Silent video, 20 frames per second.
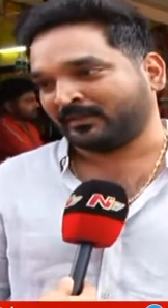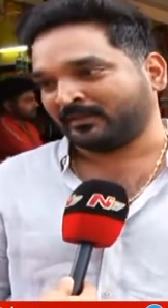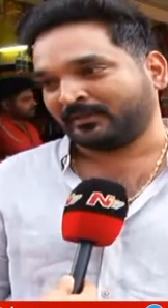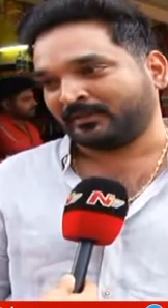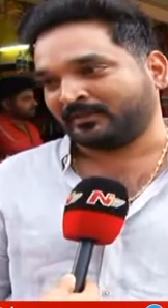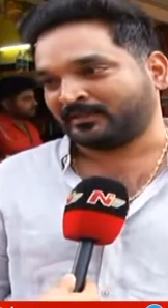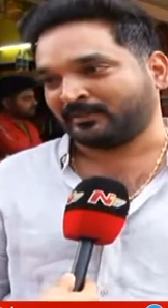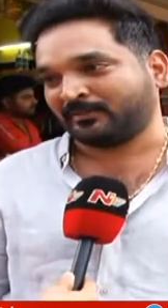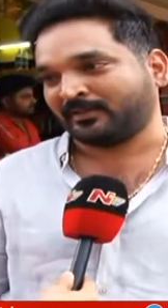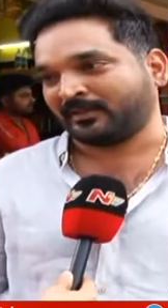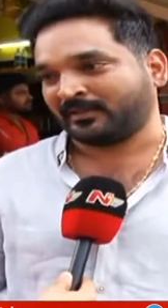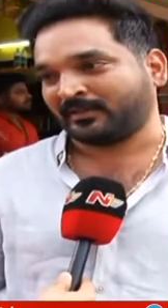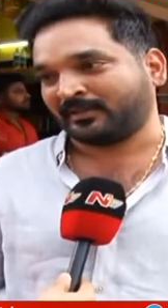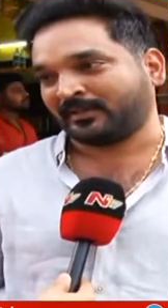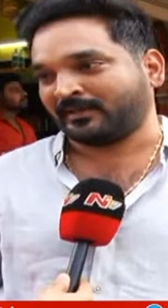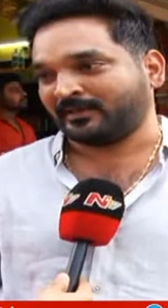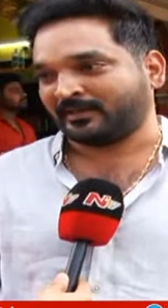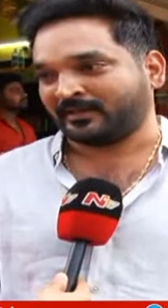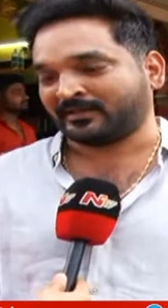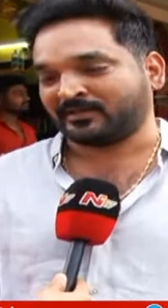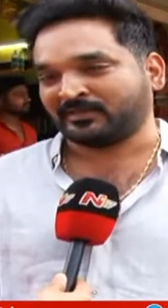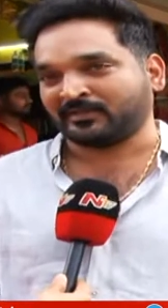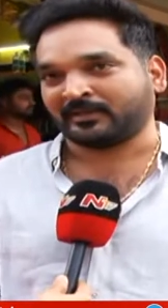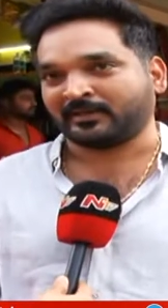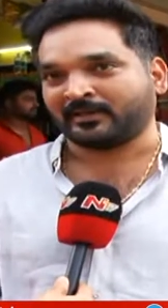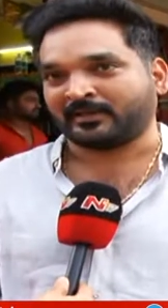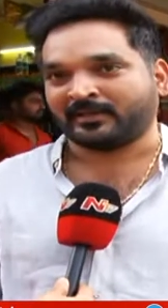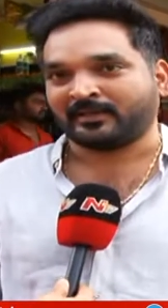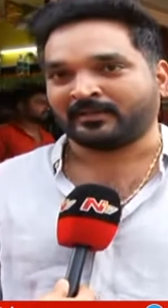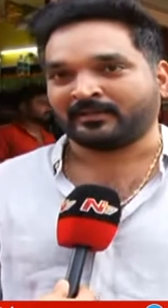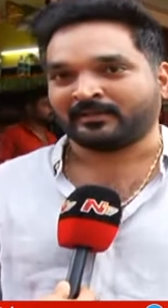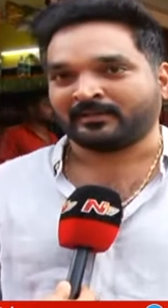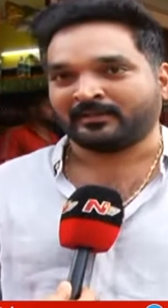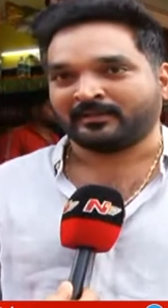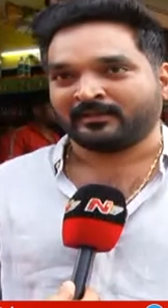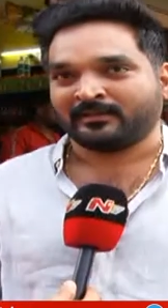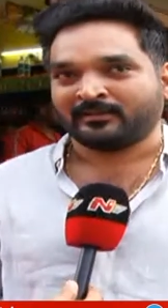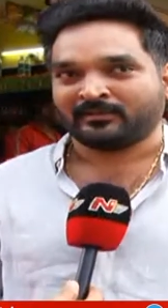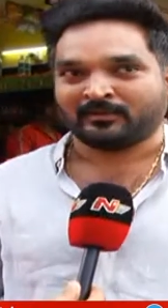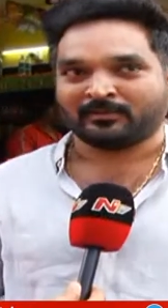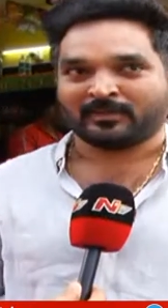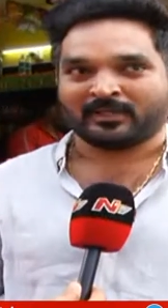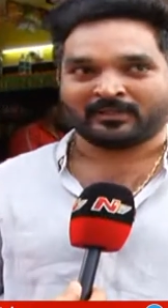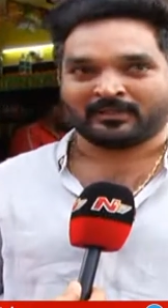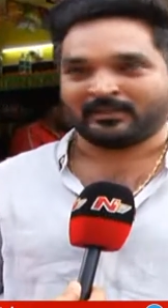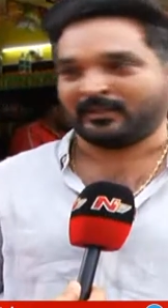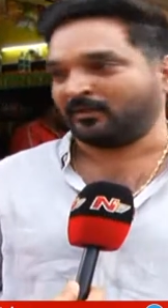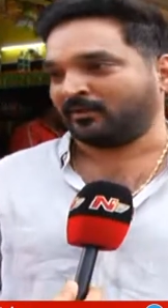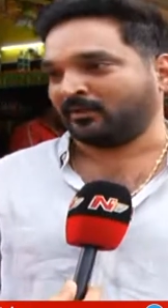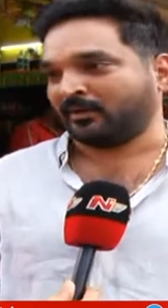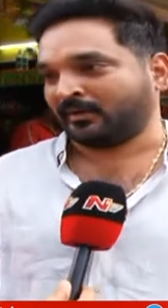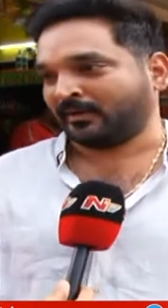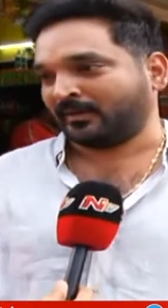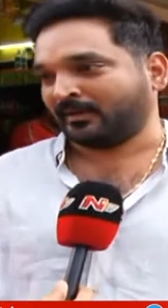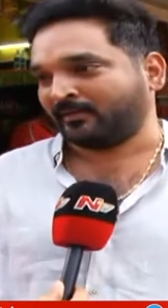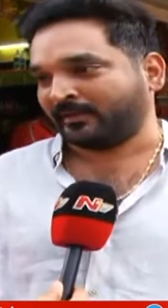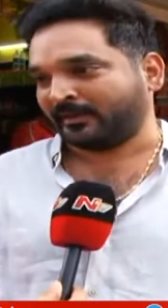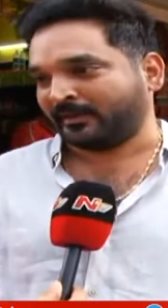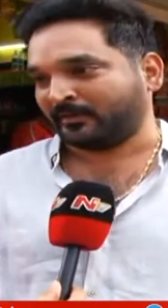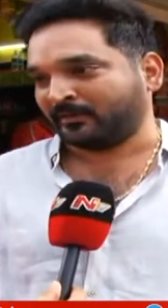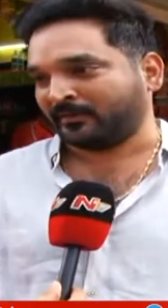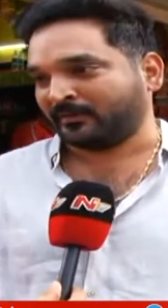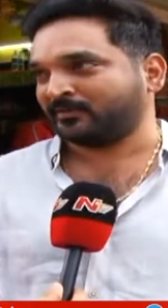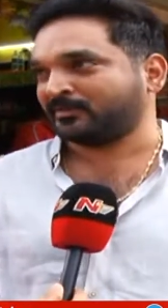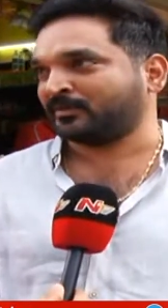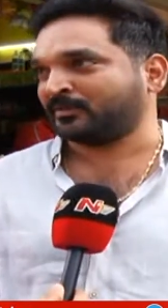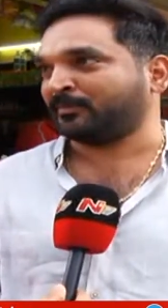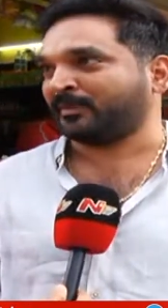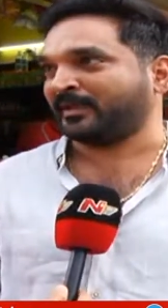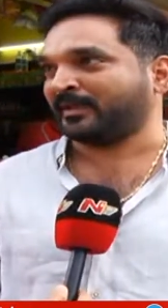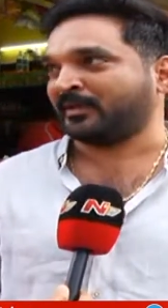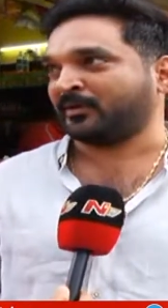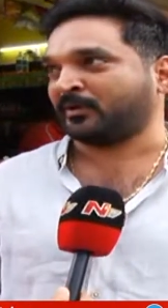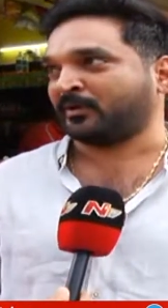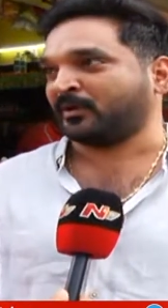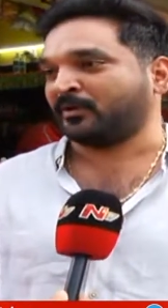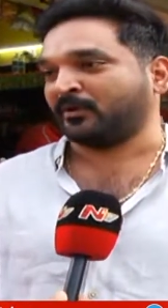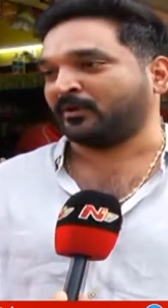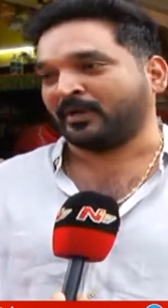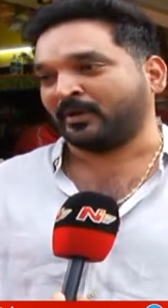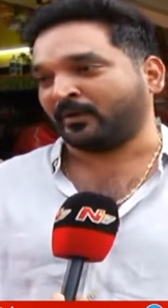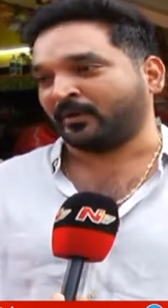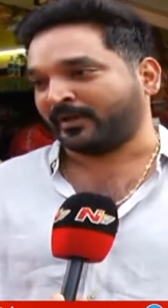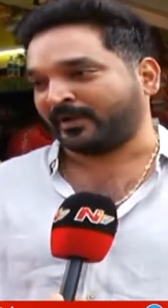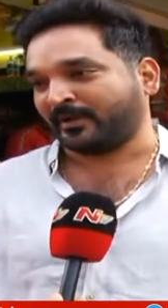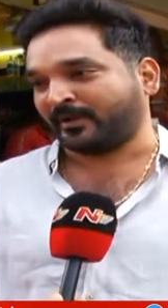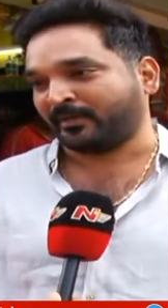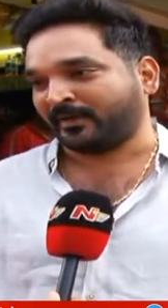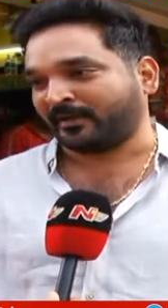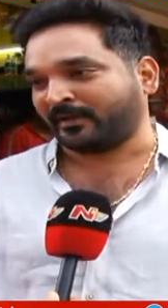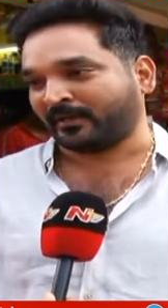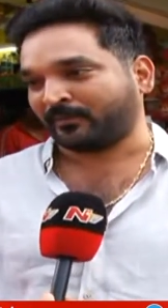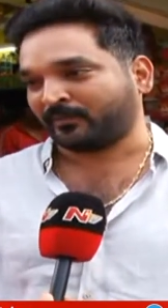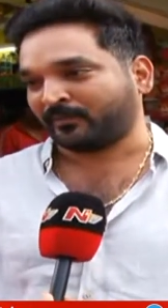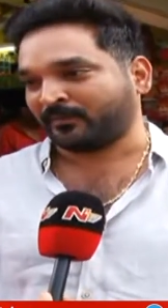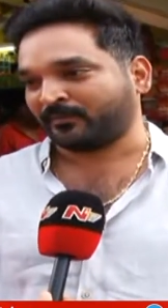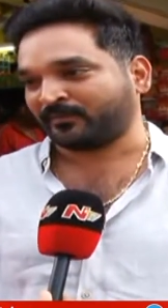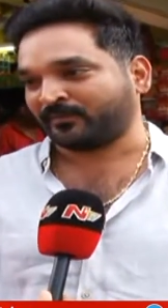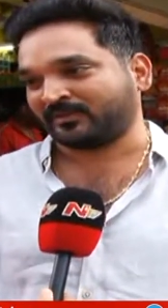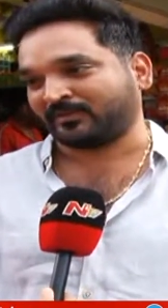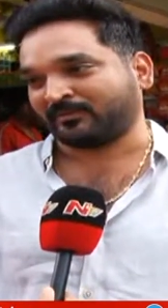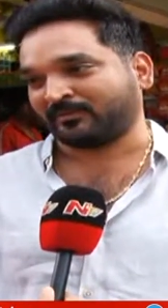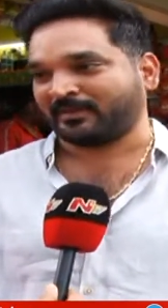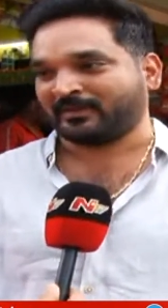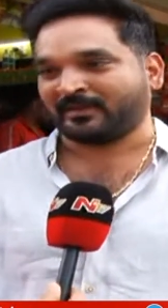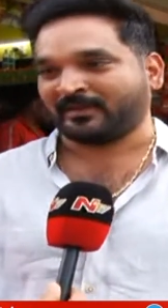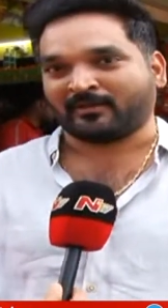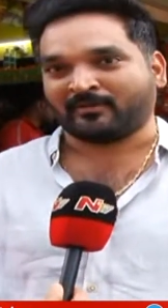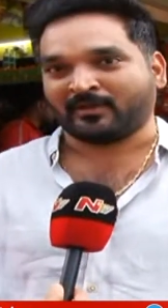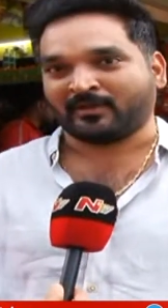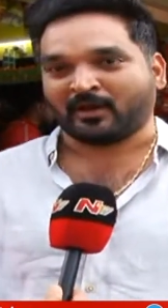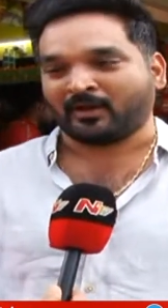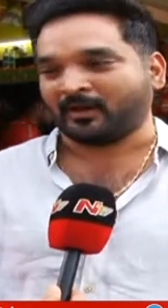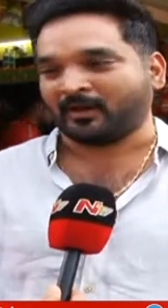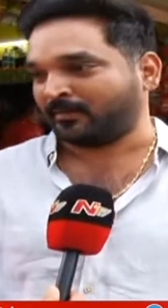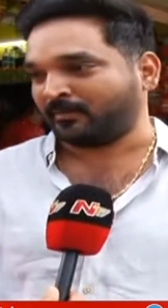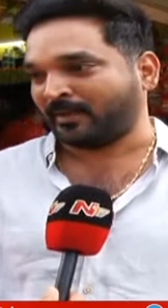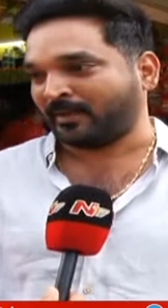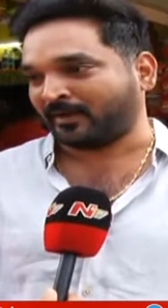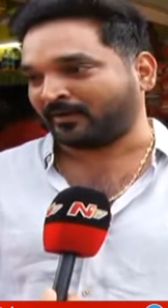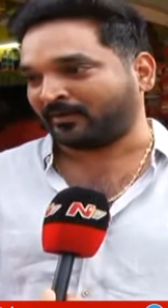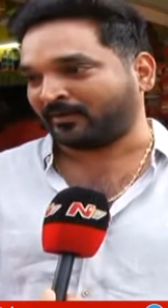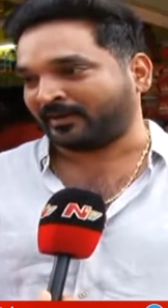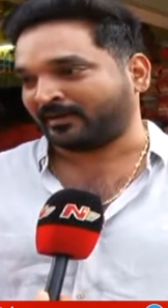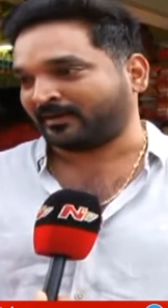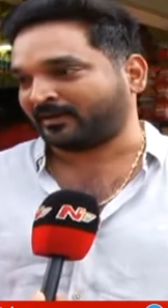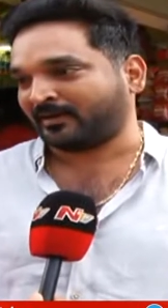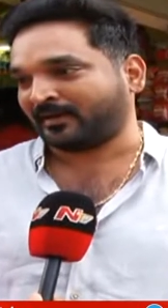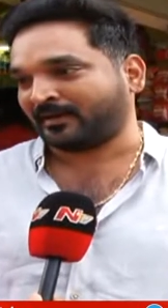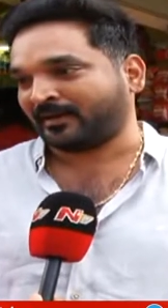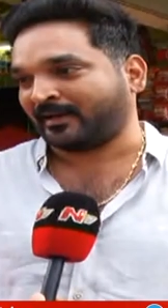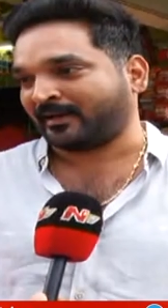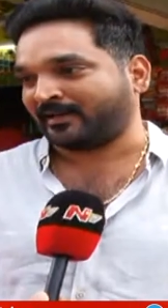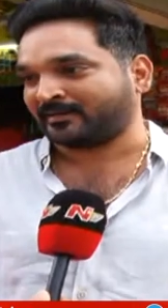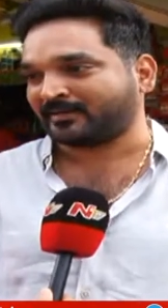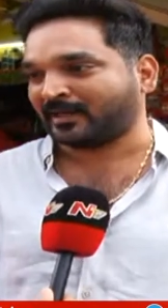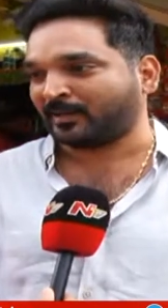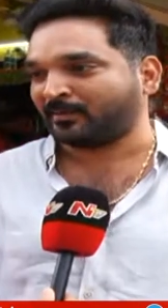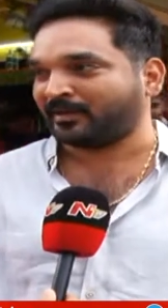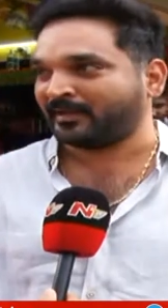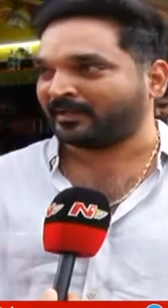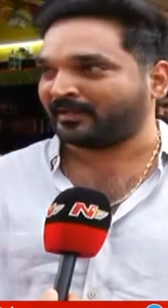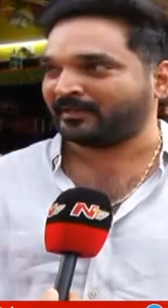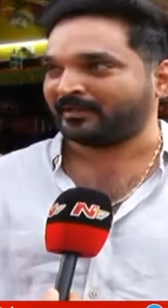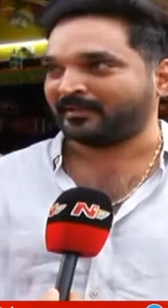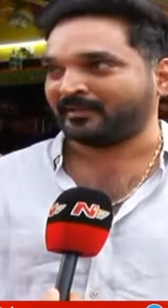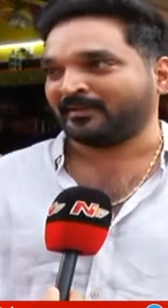ఇష్టమే కదా ఇంట్రెస్ట్ ఒకటి సో మంది లోకల్ వేరు సో పేరు కూడా గోలీ ఓడి అని పెట్టాము సో మీ ఆల్ బెంగళూరు కన్నడిగస్ కాబట్టి